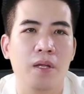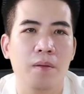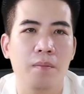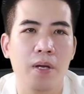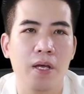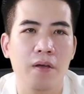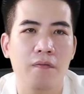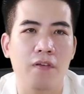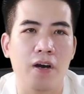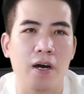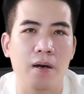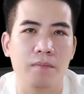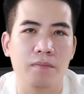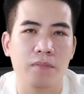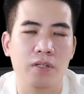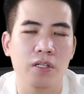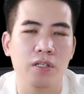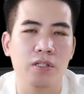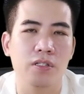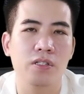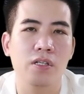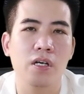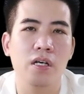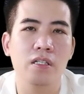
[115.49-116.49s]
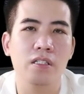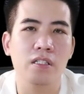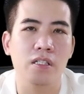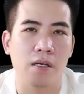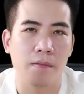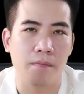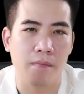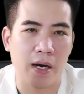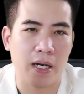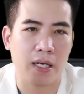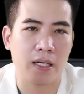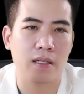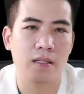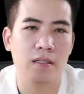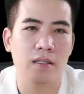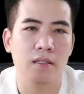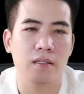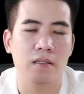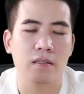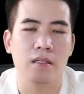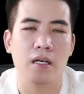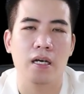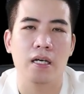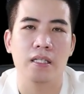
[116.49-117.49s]
mỹ phẩm từ sữa rửa mặt, từ
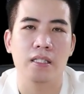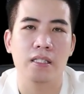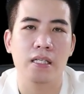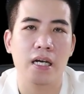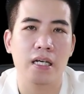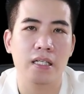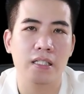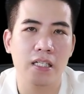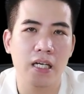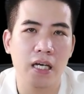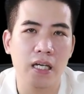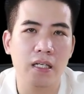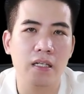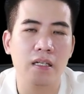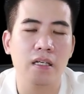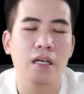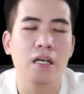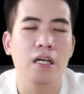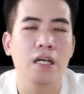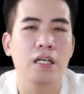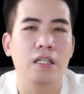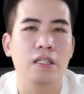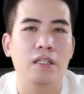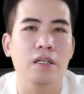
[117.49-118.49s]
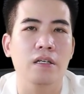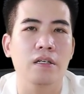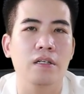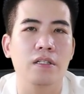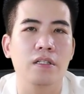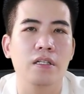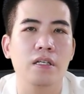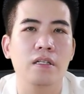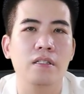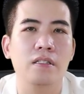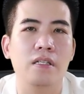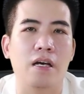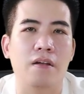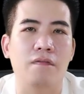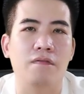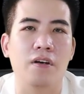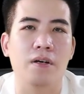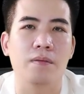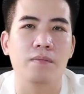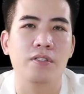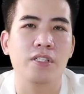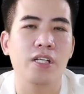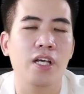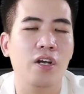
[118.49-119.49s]
tẩy da chết, từ những sản
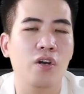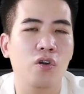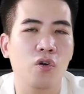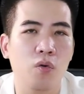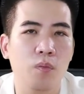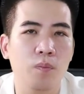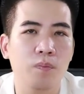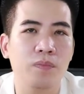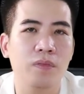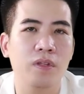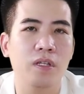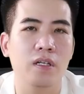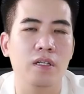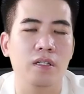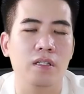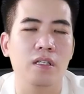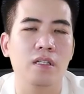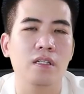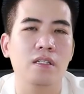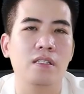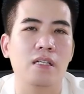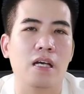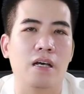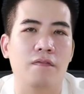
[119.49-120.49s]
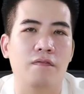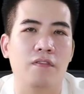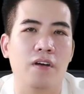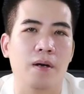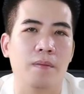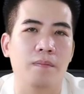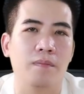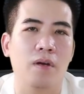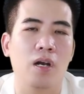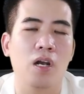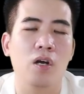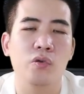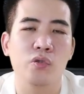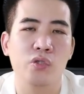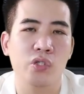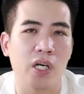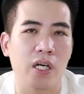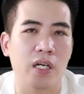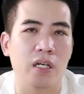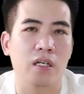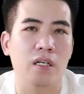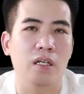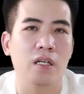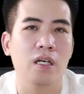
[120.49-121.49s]
phẩm serum, từ những sản phẩm
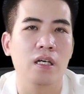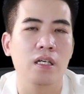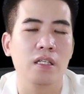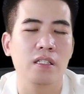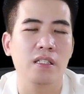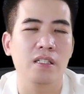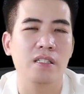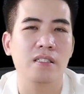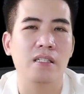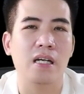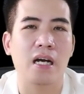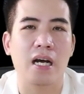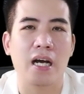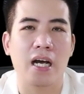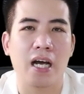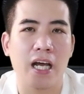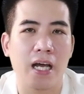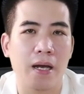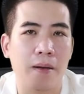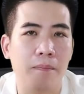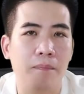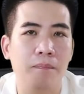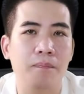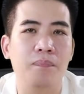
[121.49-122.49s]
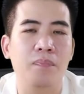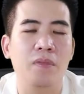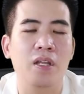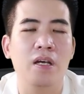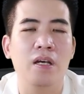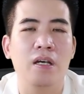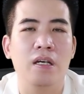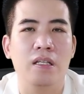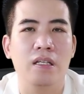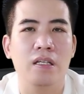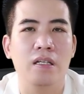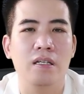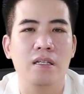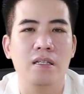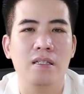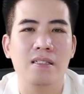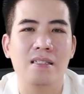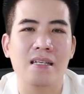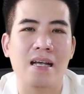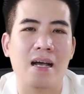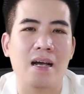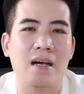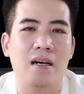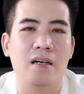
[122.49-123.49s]
lotion, những dạng kem, những cái
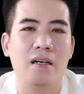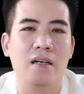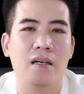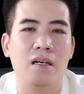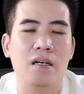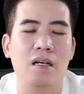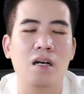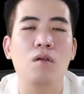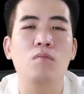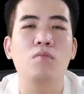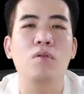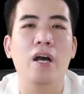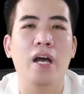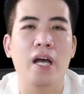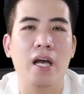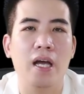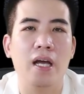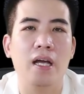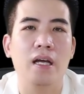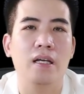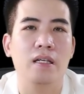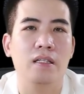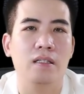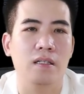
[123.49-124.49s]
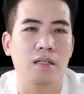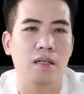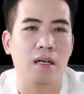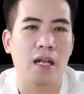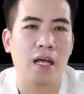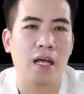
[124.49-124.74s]
dạng công nghệ từ